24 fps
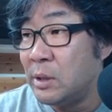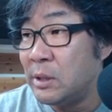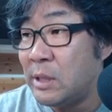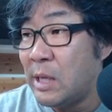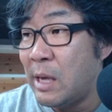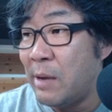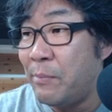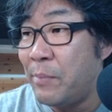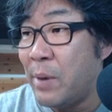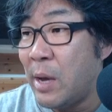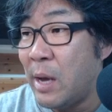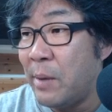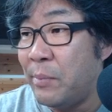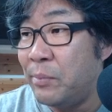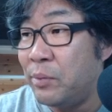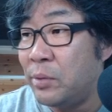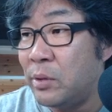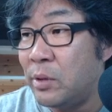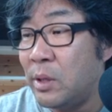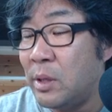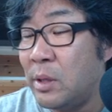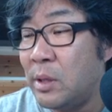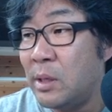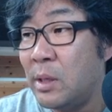
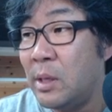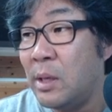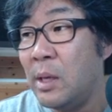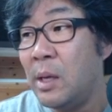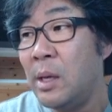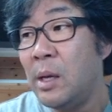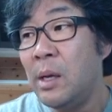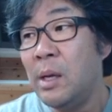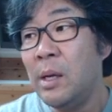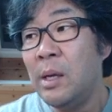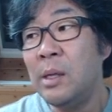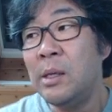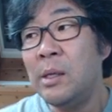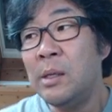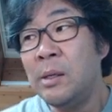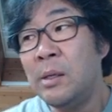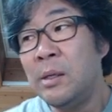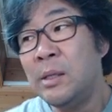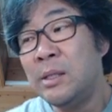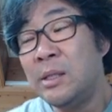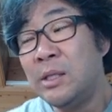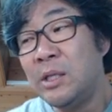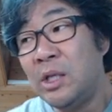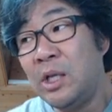쇠파이프를
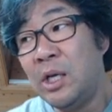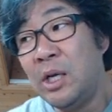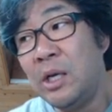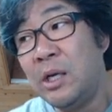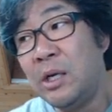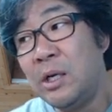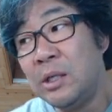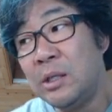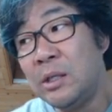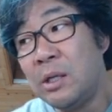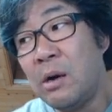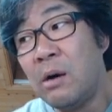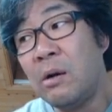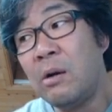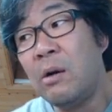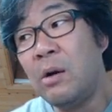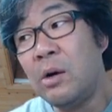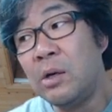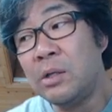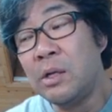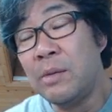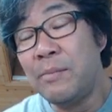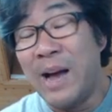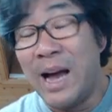스틸을
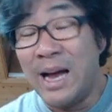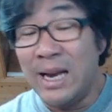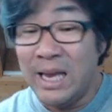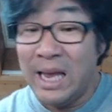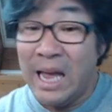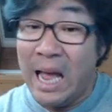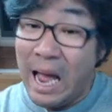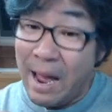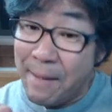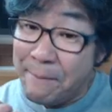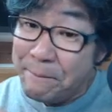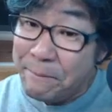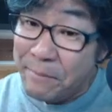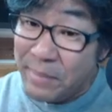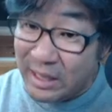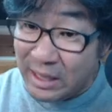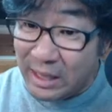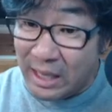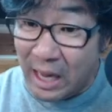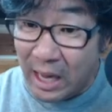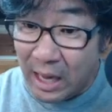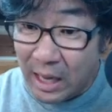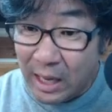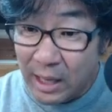섞어서 많이
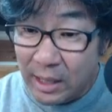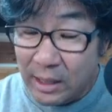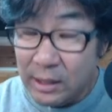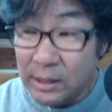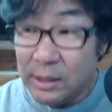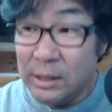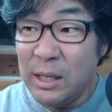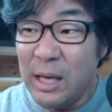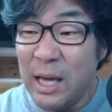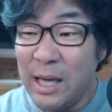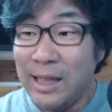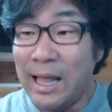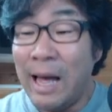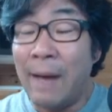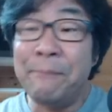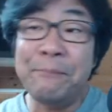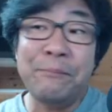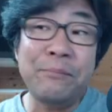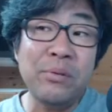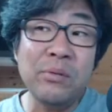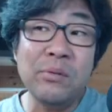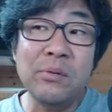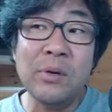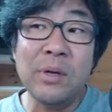합니다. 그게
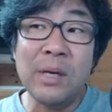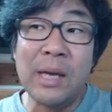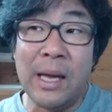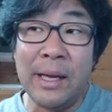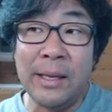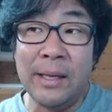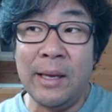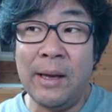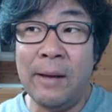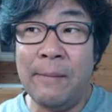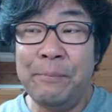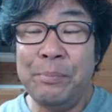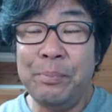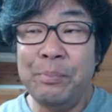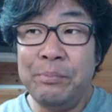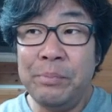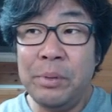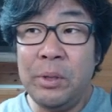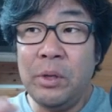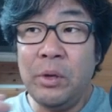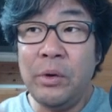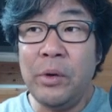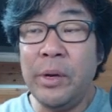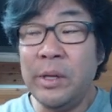나쁜 건 아니야.
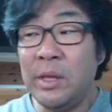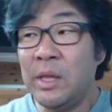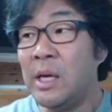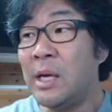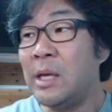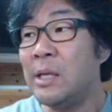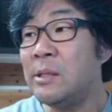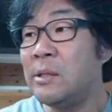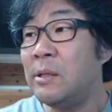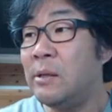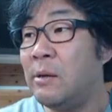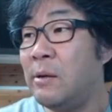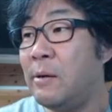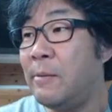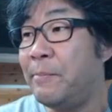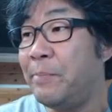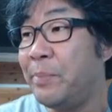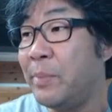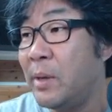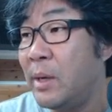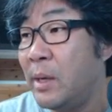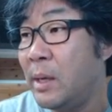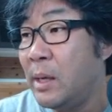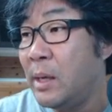필요에 따라서는
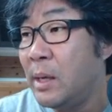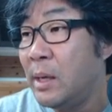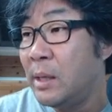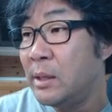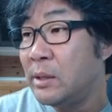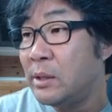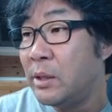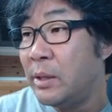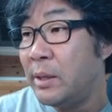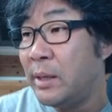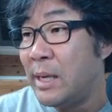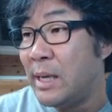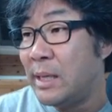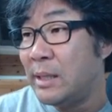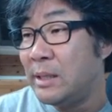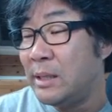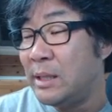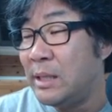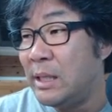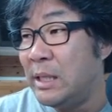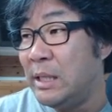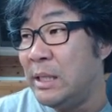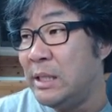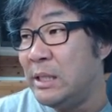저희가
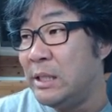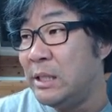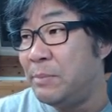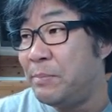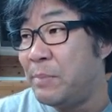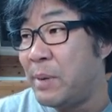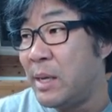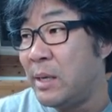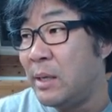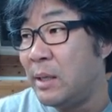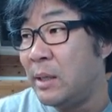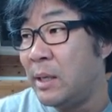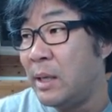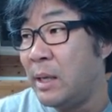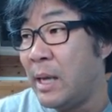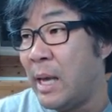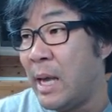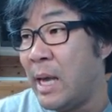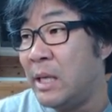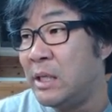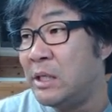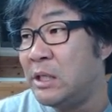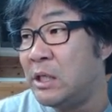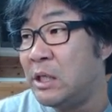긴 스판일 때는
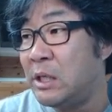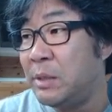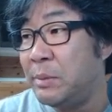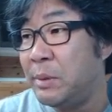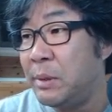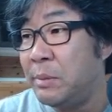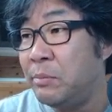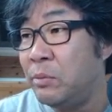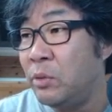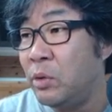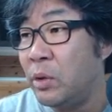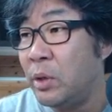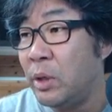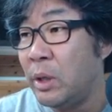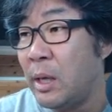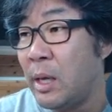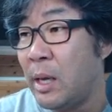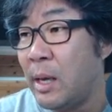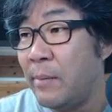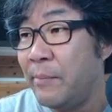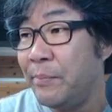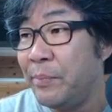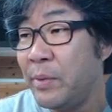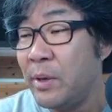H빔도
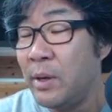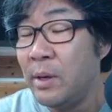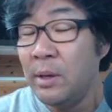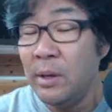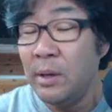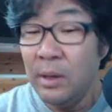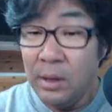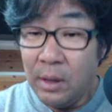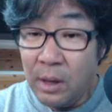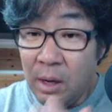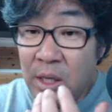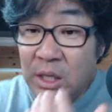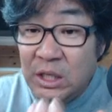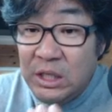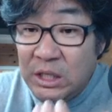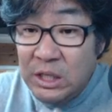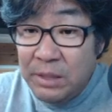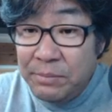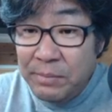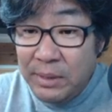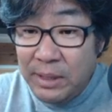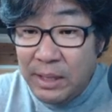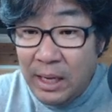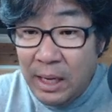이렇게
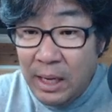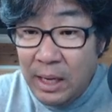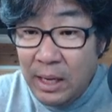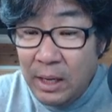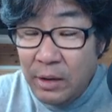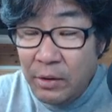걸칩니다.